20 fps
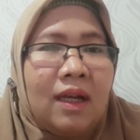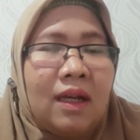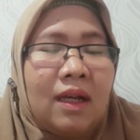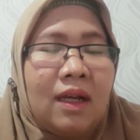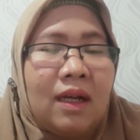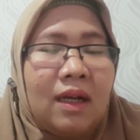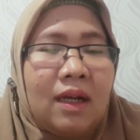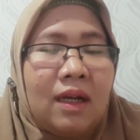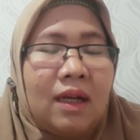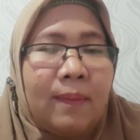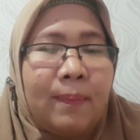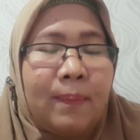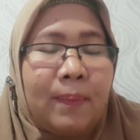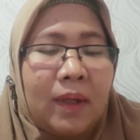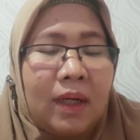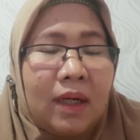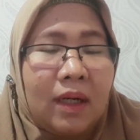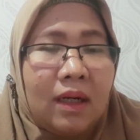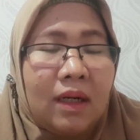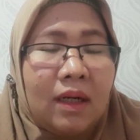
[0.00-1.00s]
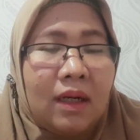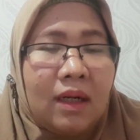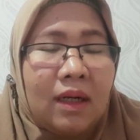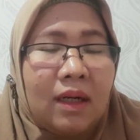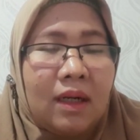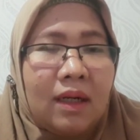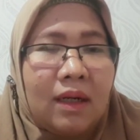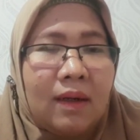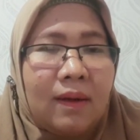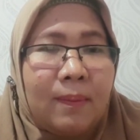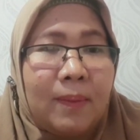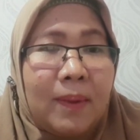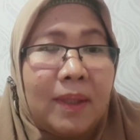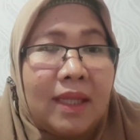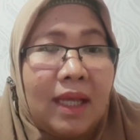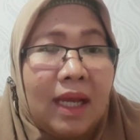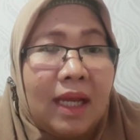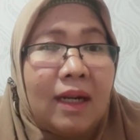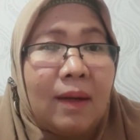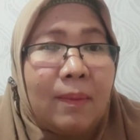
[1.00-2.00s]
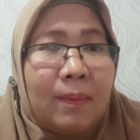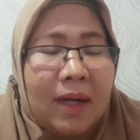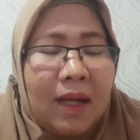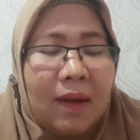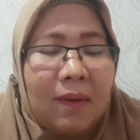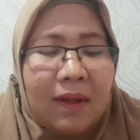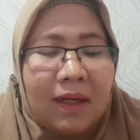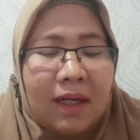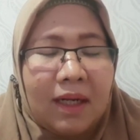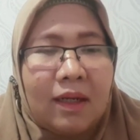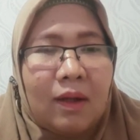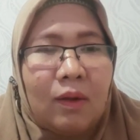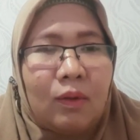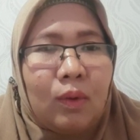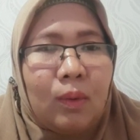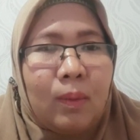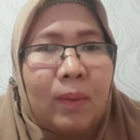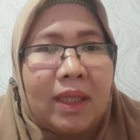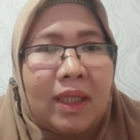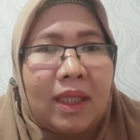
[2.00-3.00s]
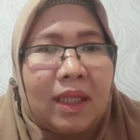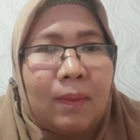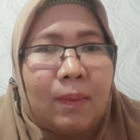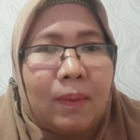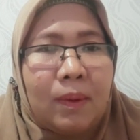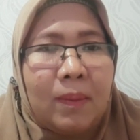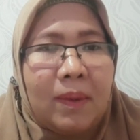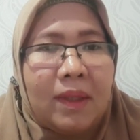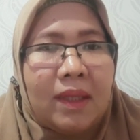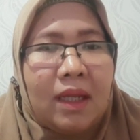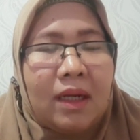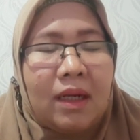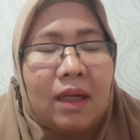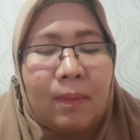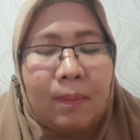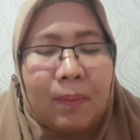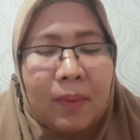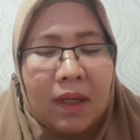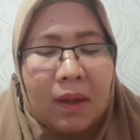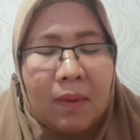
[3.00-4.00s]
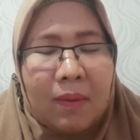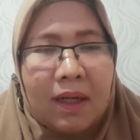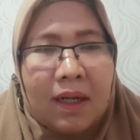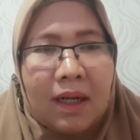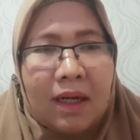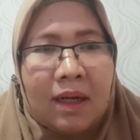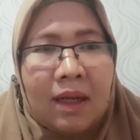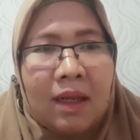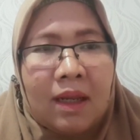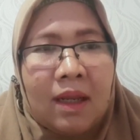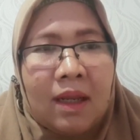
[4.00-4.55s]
uh, permintaan dan penawarannya untuk materi permintaan dan penawaran